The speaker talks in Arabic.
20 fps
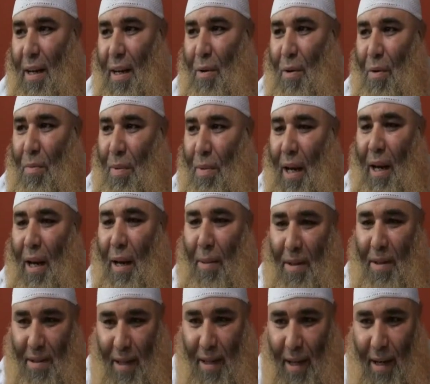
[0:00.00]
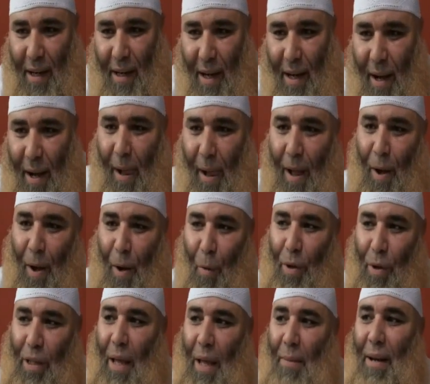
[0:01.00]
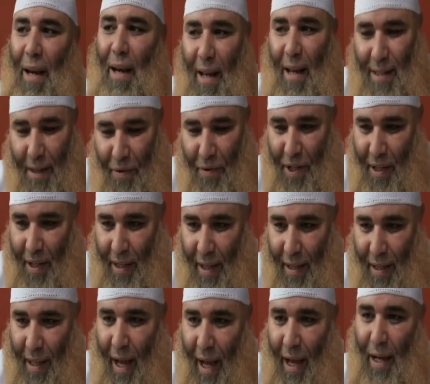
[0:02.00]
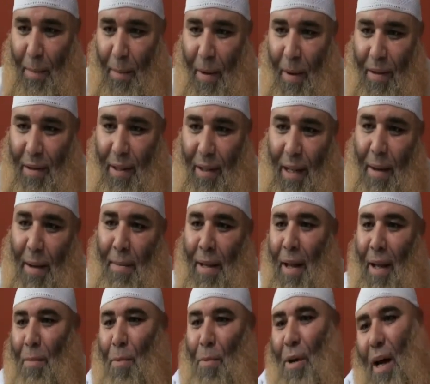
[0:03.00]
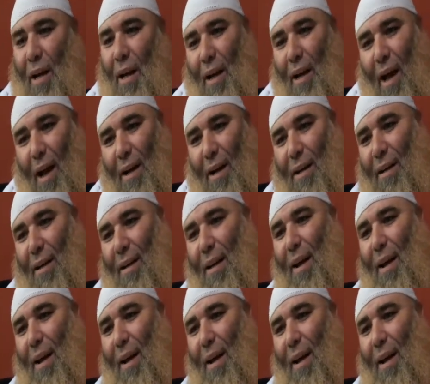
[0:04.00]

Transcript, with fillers: انه من الاباطيل ودائما للاسف الشديد اهل الباطل دائما يرمون اهل الحق